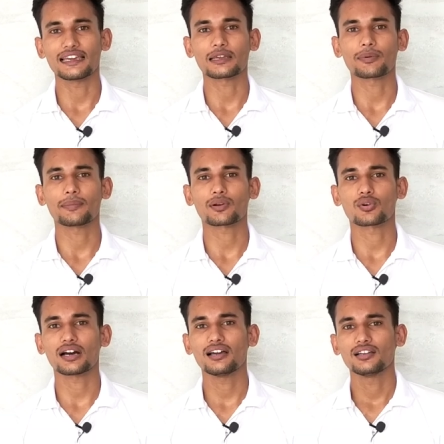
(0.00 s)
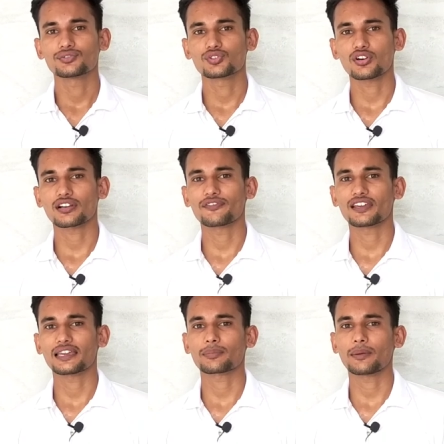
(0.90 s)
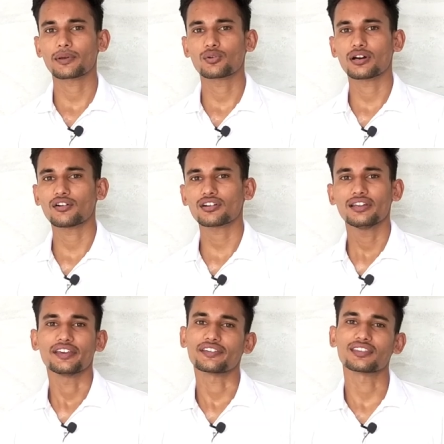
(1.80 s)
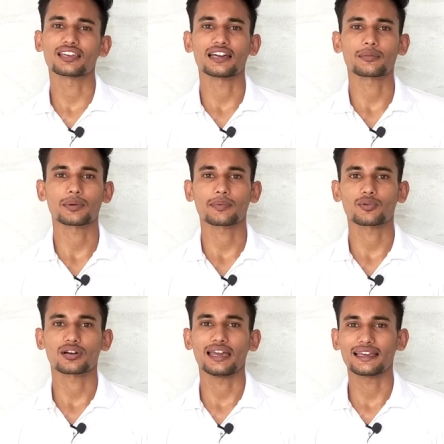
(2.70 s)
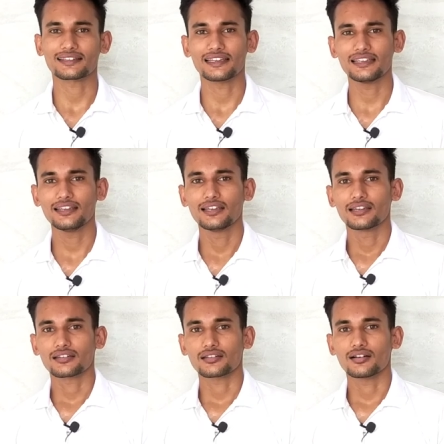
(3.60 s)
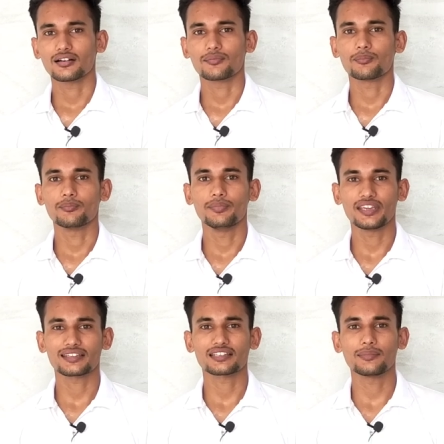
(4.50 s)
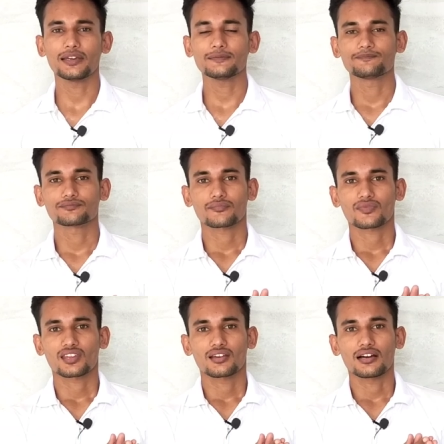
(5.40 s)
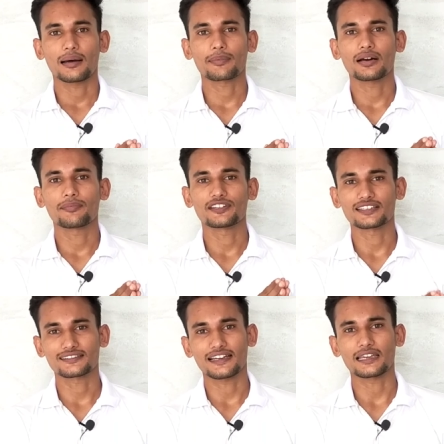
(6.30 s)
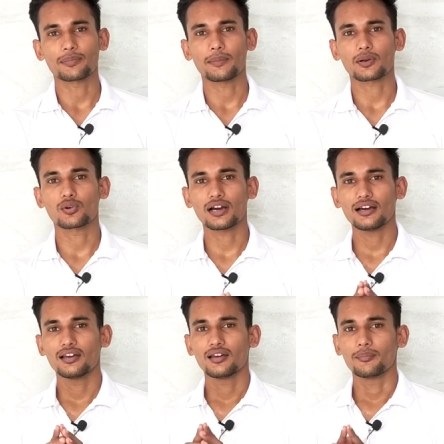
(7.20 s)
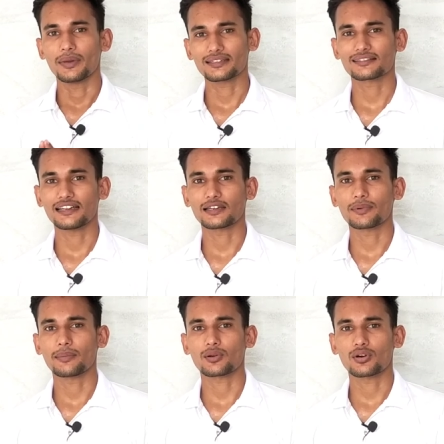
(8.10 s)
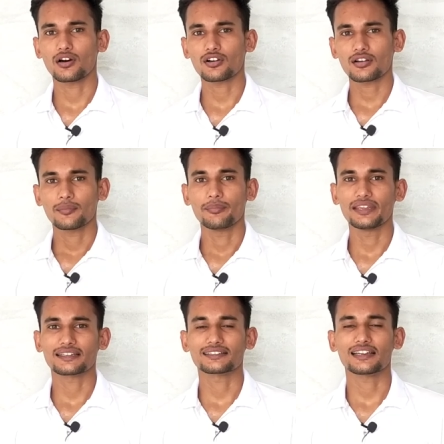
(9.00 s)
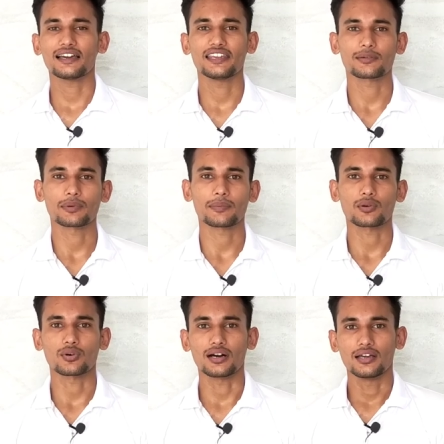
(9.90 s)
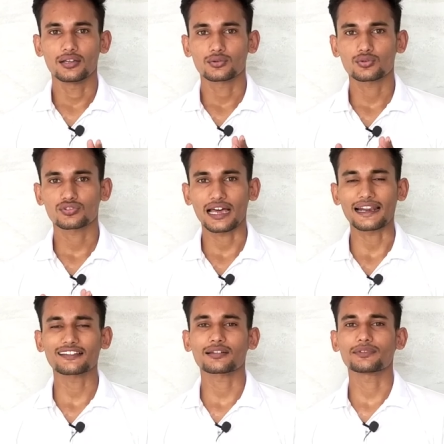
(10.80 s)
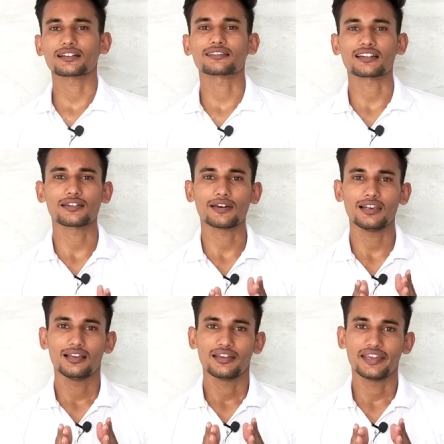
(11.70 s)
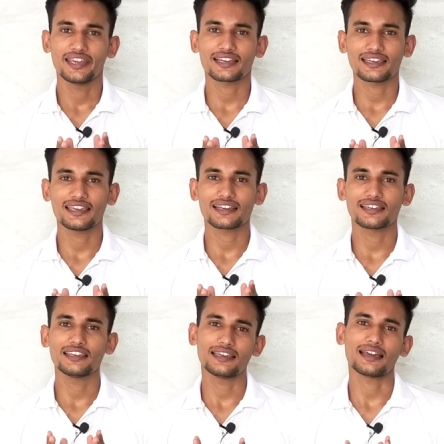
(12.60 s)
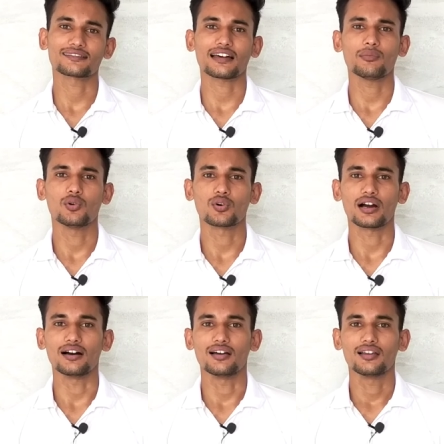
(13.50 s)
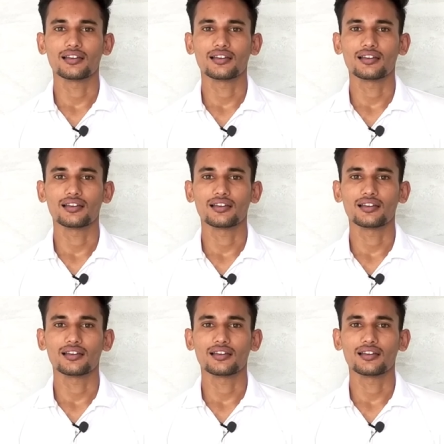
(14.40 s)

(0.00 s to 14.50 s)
का एक पेपर होगा ज्योग्राफी का एक पेपर होगा और हिंदी का एक पेपर होगा ऐसे ही बीएससी में आपका फिजिक्स का एक पेपर होगा मैथ्स का एक पेपर होगा और बी का एक पेपर होगा तो सारे सब्जेक्ट्स का केवल एक एक ही एग्ज़ाम होगा